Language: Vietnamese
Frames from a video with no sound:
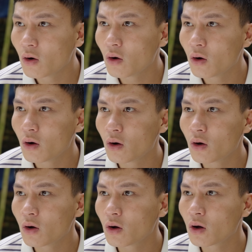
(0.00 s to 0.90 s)
Ô,
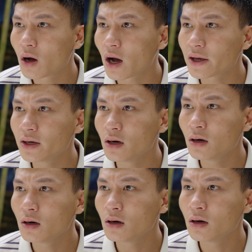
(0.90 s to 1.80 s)
ai kia
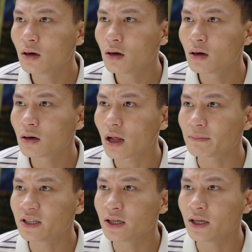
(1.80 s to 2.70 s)

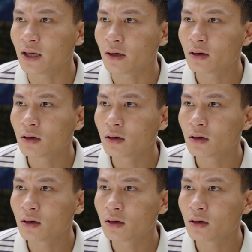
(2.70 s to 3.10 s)
Làm gì nhỉ